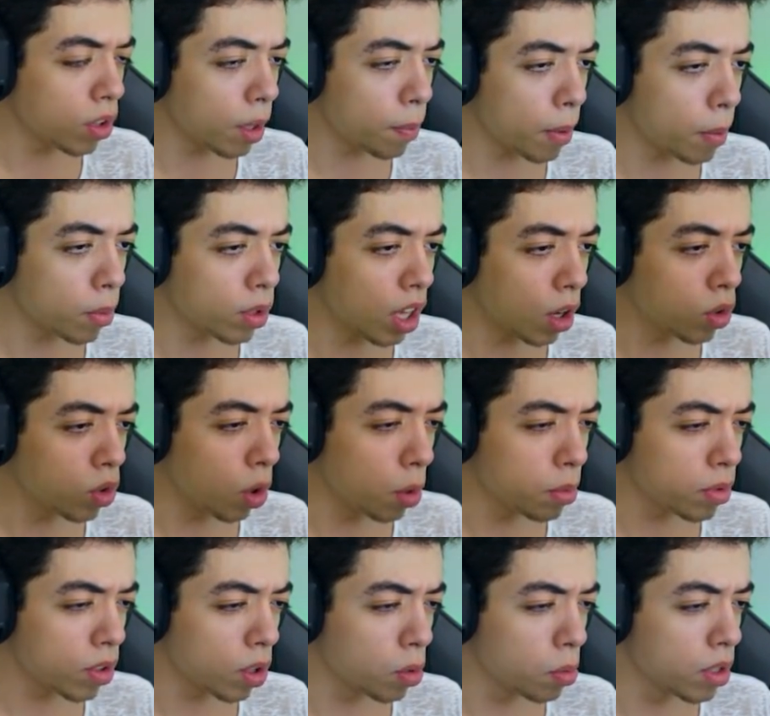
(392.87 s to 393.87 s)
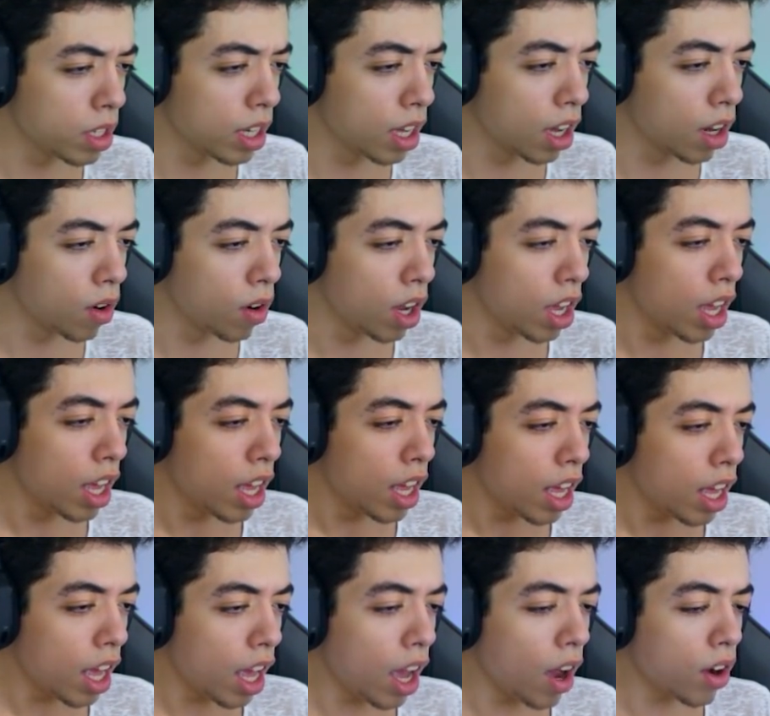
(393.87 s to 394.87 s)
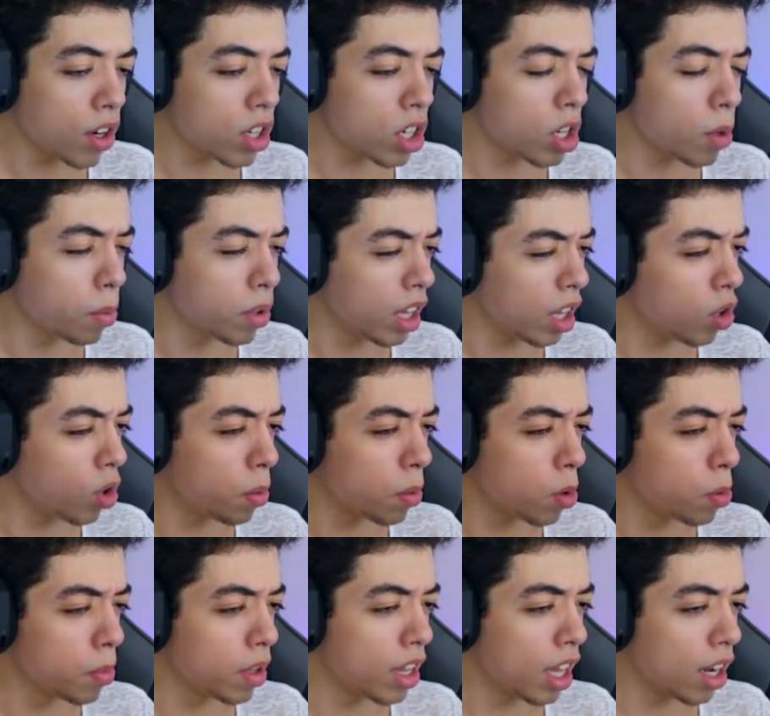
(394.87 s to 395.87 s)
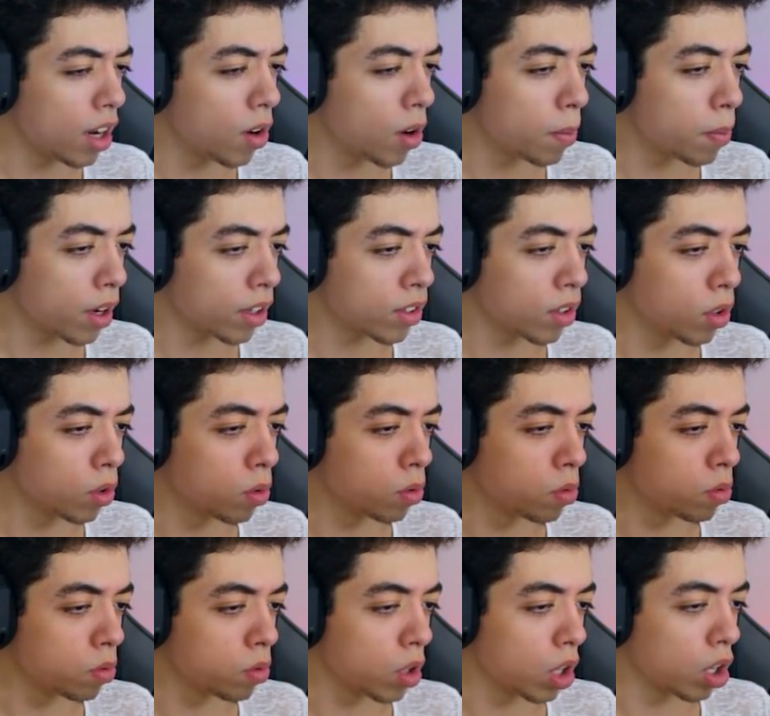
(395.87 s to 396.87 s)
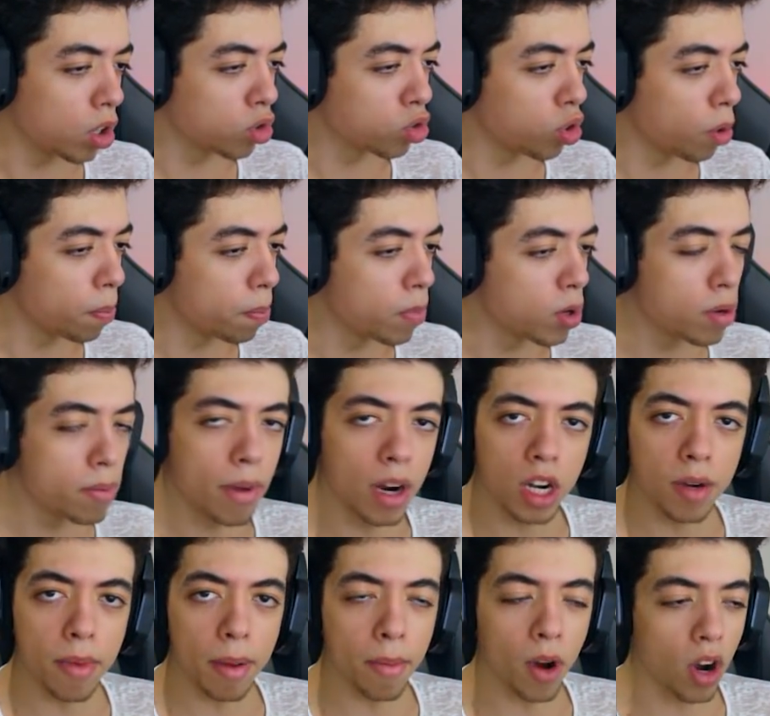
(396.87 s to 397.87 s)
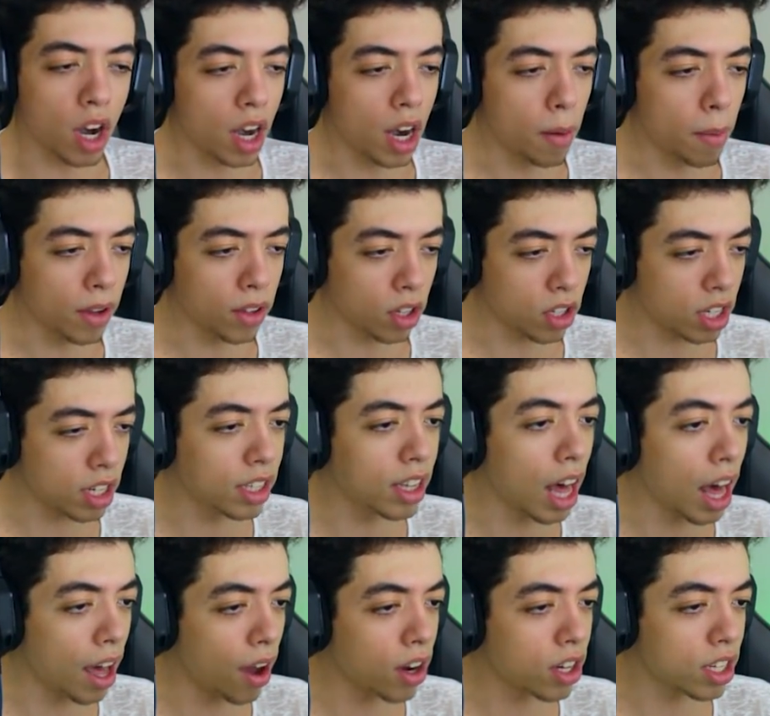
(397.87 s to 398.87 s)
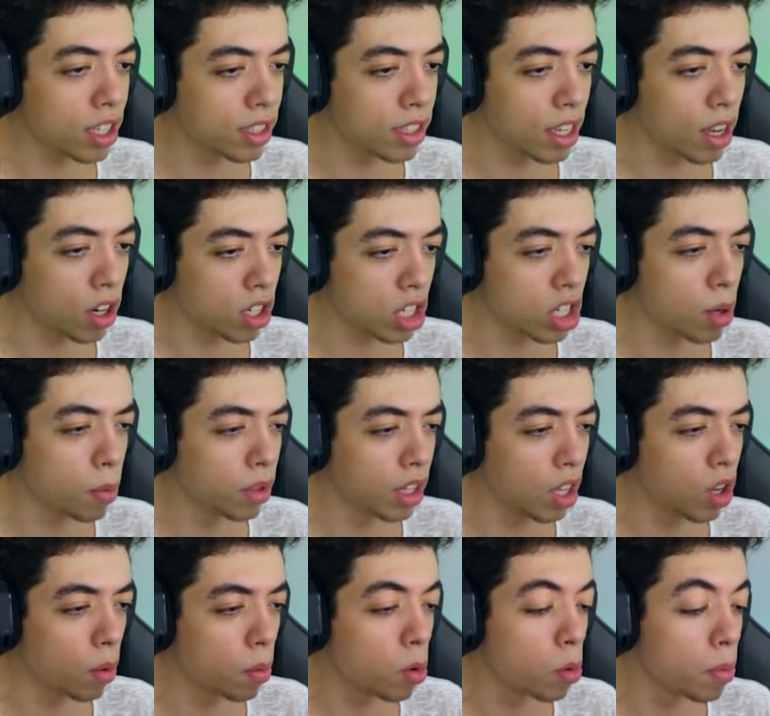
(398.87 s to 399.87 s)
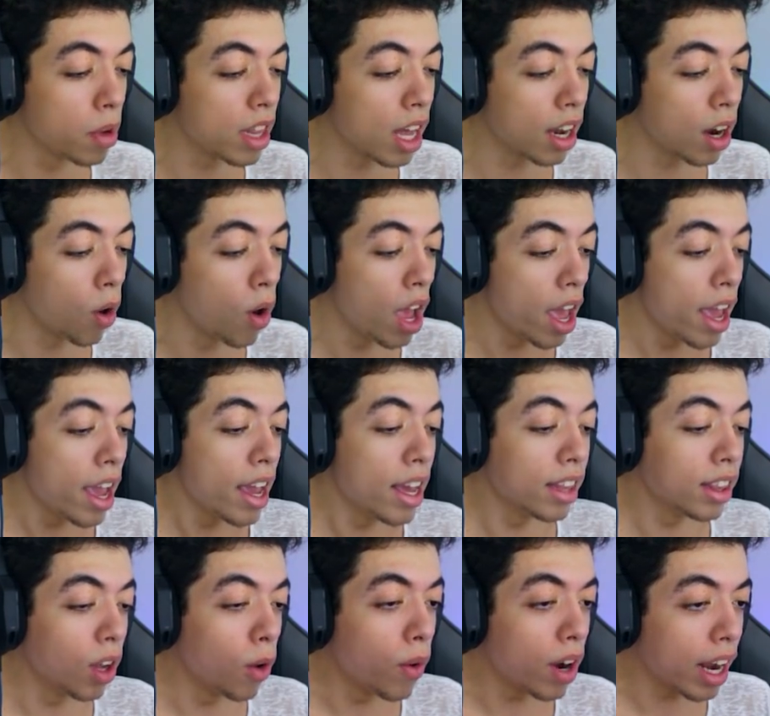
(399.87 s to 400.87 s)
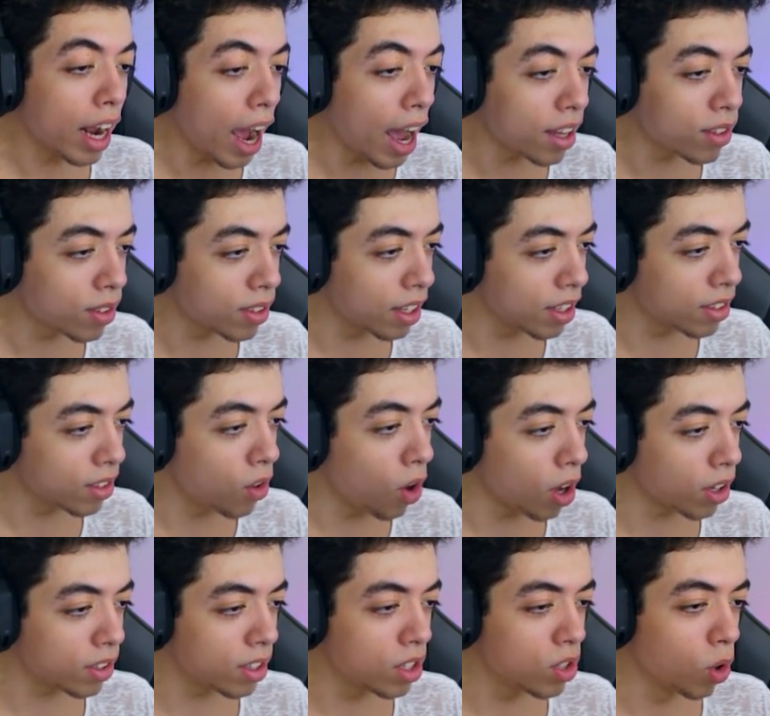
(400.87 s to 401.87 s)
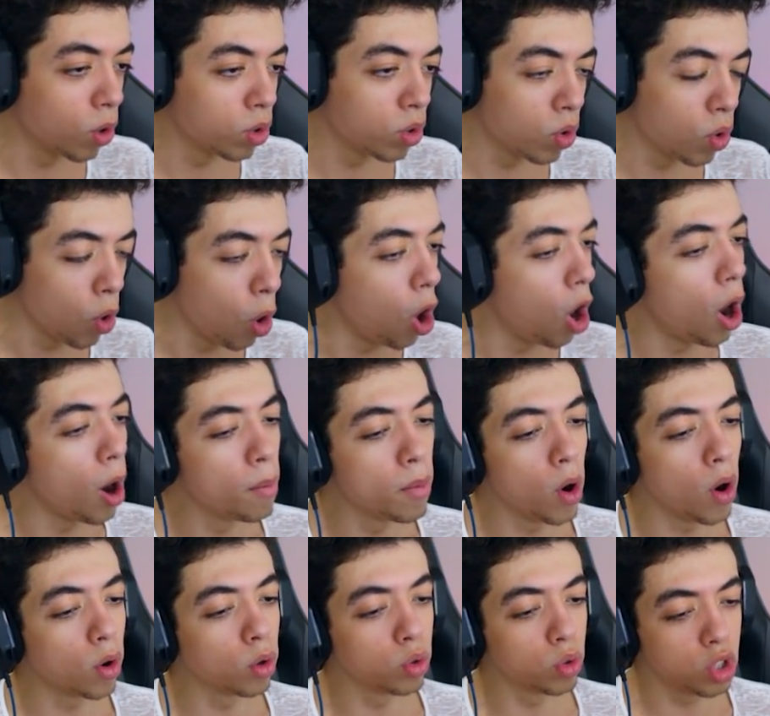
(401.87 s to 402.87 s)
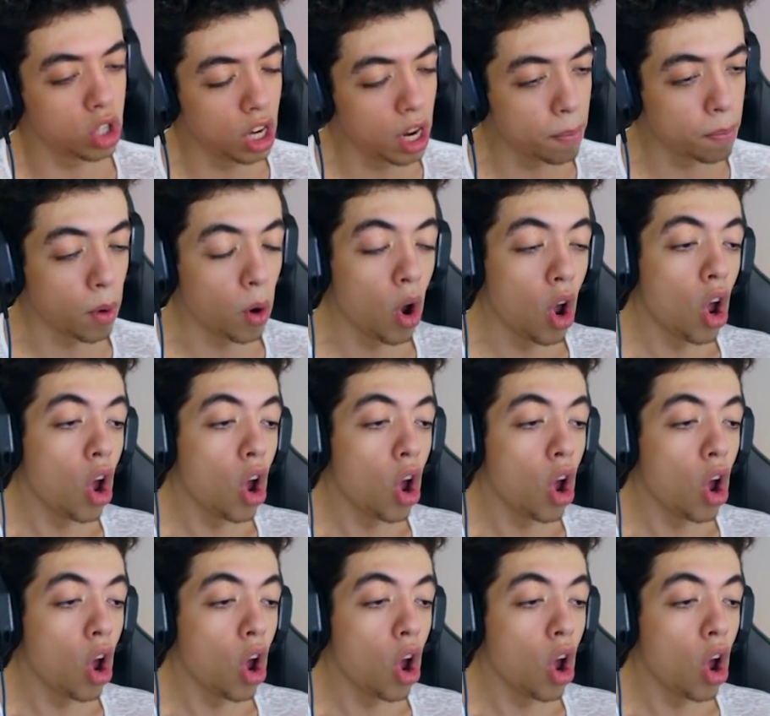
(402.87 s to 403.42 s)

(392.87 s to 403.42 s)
dá pra mudar o nome, se eu não me engano. É, eu acho que já mudei o nome com medalhão, é por causa que eu não, eu não sou muito bom de memória, não, mas acho que dá, eu acho que sim, acho que já mudei o nome com medalhão. Então, caso vocês gostem de outro nome ou algo do tipo,